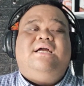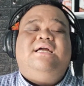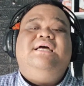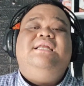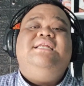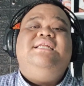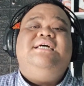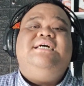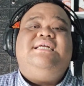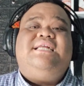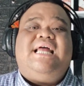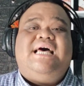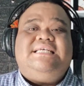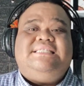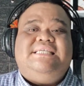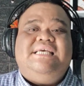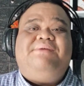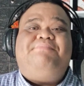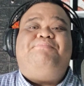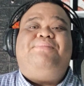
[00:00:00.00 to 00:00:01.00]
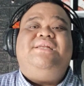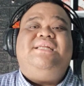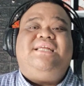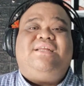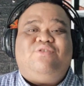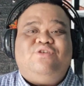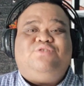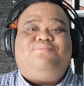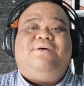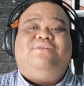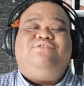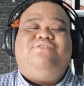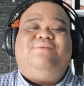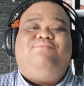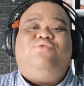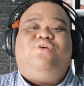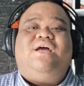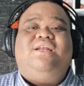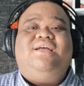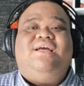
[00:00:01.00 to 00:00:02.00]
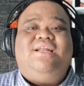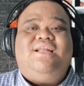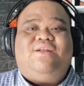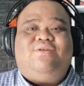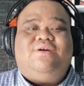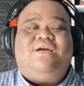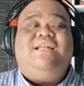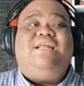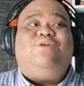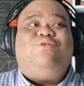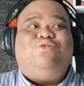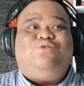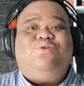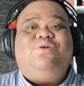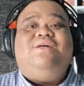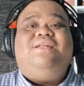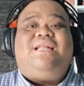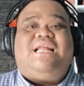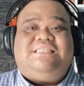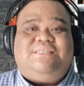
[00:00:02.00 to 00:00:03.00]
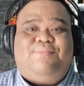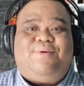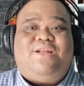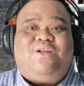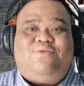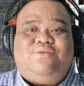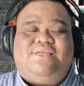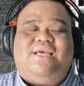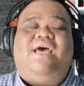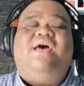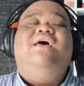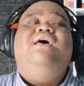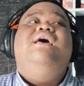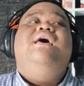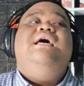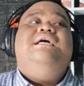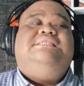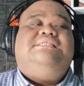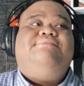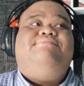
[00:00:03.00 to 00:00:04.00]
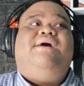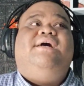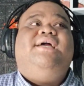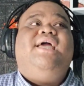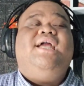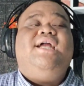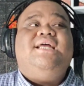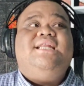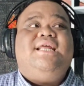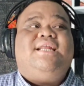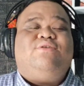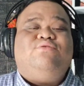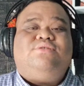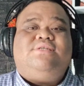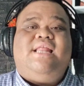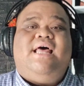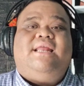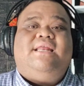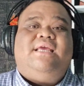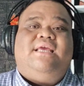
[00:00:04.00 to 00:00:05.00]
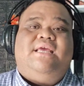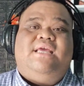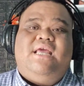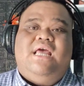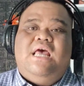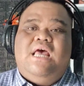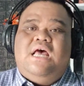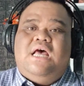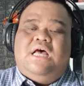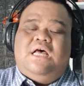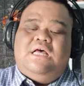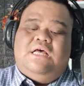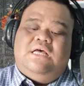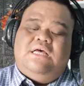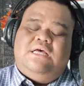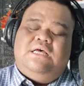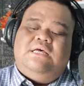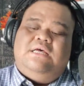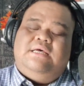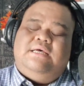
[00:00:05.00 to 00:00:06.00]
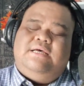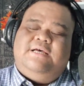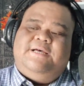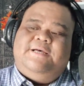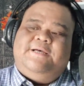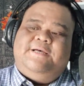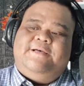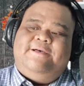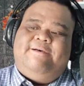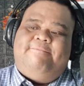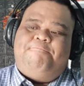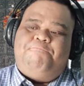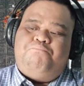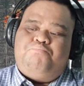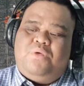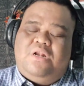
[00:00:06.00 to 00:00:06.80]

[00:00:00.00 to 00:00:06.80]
generasi penerus maksudnya bukan gener, generus itu generasi penerus ya sebagai generus dari uh,